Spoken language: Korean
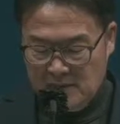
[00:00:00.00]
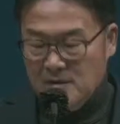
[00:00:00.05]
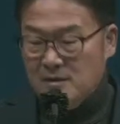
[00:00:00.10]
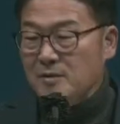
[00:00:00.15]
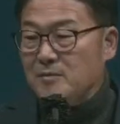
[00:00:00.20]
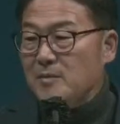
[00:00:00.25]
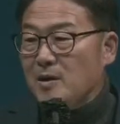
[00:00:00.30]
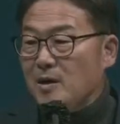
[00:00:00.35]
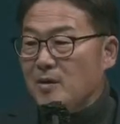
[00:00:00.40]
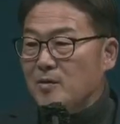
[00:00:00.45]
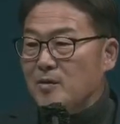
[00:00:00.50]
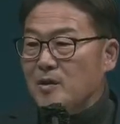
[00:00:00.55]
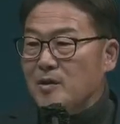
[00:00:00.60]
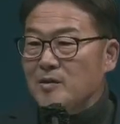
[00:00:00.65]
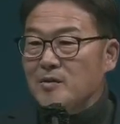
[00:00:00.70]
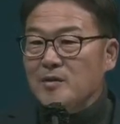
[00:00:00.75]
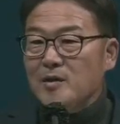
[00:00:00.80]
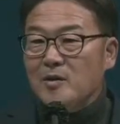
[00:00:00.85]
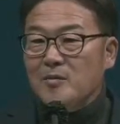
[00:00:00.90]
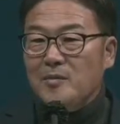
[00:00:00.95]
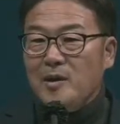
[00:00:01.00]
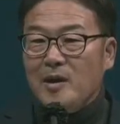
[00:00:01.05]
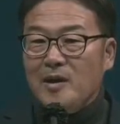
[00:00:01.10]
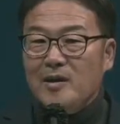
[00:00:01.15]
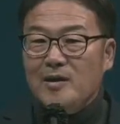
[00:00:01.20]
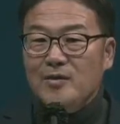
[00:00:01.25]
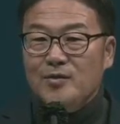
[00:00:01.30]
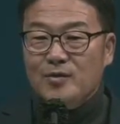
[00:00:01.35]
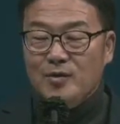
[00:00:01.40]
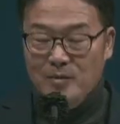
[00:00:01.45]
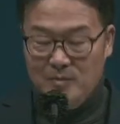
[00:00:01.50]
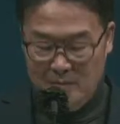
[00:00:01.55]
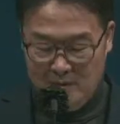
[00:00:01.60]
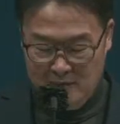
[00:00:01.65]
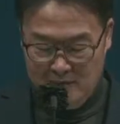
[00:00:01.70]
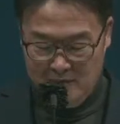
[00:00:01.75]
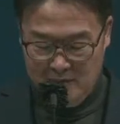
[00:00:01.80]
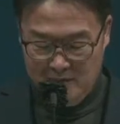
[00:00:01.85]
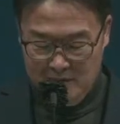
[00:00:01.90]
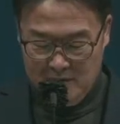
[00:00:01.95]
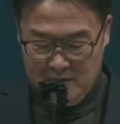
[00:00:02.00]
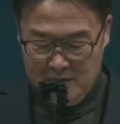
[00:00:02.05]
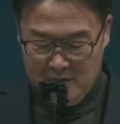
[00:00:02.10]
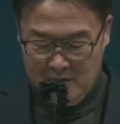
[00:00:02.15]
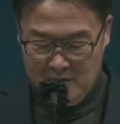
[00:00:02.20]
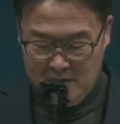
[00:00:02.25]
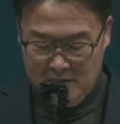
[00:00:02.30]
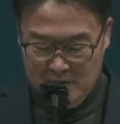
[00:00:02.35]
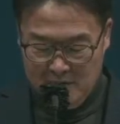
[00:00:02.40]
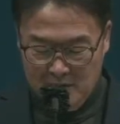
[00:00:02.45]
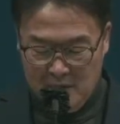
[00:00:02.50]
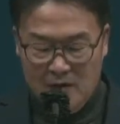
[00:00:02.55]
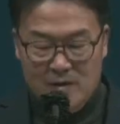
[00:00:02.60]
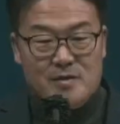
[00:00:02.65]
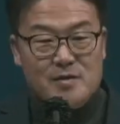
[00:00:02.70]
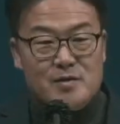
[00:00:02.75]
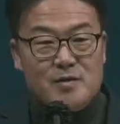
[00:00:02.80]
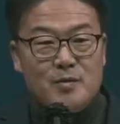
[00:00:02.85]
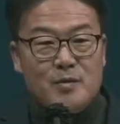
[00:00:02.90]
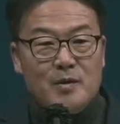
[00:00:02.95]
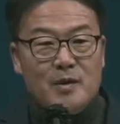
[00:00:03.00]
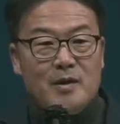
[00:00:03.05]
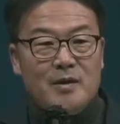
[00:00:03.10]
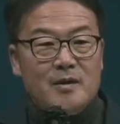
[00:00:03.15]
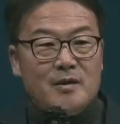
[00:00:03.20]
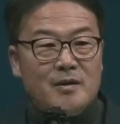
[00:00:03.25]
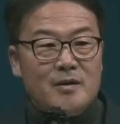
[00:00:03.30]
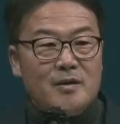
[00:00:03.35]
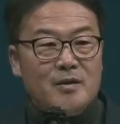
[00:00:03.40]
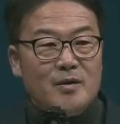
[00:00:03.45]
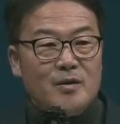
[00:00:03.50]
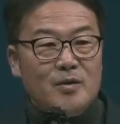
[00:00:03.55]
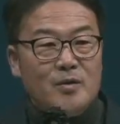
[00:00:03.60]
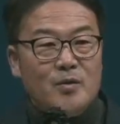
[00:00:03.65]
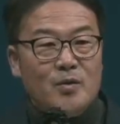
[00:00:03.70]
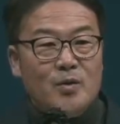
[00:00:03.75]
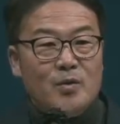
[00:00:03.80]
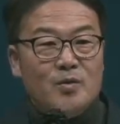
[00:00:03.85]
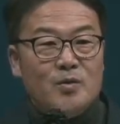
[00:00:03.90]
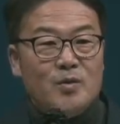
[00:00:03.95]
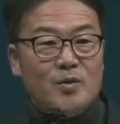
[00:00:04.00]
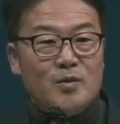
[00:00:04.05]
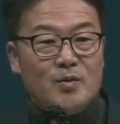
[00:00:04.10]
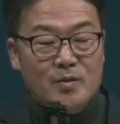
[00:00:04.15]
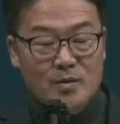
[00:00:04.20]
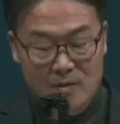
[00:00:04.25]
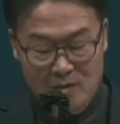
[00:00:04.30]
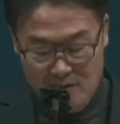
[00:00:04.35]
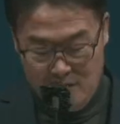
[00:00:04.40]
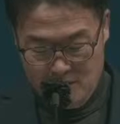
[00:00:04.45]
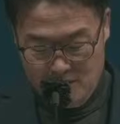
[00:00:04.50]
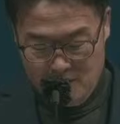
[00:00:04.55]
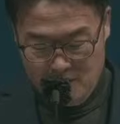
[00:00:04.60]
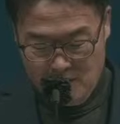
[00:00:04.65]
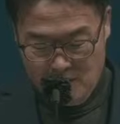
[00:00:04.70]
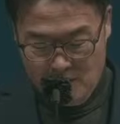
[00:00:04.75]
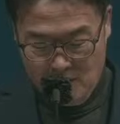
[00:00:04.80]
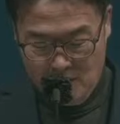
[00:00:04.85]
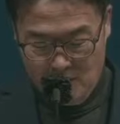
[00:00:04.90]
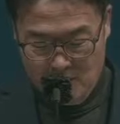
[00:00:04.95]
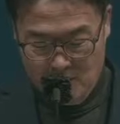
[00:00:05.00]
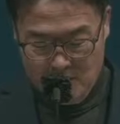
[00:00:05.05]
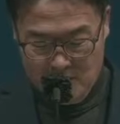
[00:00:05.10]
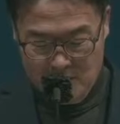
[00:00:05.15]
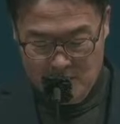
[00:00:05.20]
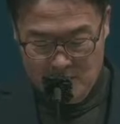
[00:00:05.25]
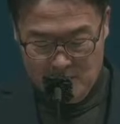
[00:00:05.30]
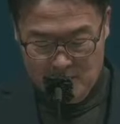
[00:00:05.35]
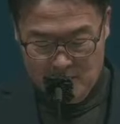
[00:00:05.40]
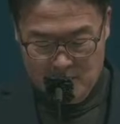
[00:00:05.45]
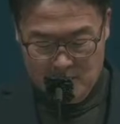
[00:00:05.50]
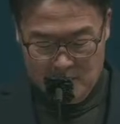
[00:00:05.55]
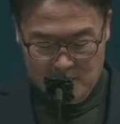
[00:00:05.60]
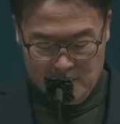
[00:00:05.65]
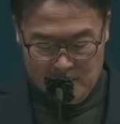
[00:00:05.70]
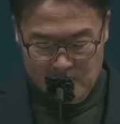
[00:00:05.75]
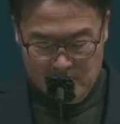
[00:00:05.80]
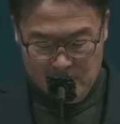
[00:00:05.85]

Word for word: 그 마음 가운데 말할 수 없는 상처와 고통을 경험하게 됩니다.